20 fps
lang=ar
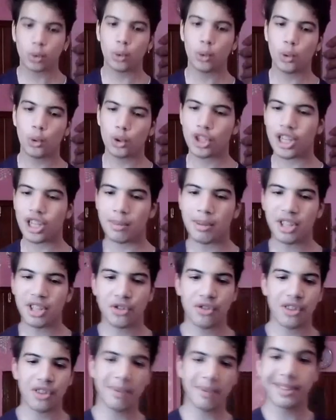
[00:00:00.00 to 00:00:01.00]
له الشيخ مانيش
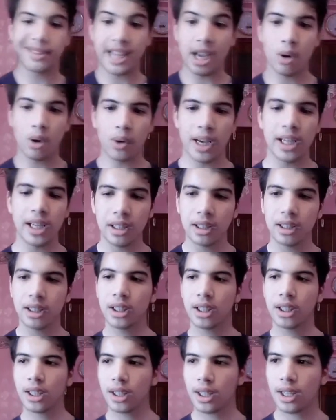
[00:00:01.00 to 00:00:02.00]
فاهم الدوال
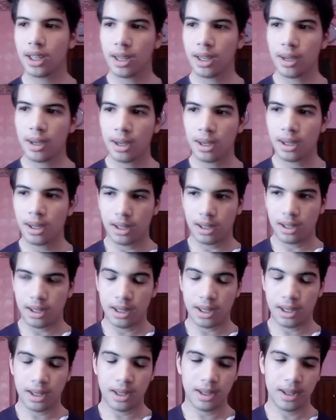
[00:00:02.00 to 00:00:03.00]

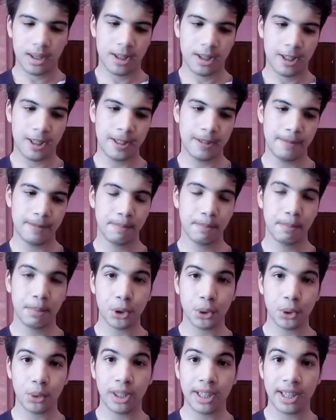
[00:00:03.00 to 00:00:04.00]
أه
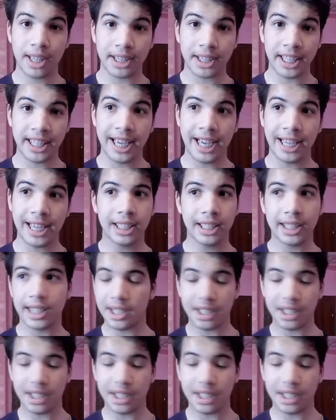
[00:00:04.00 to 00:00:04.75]
باسكو اذا طيح لك انا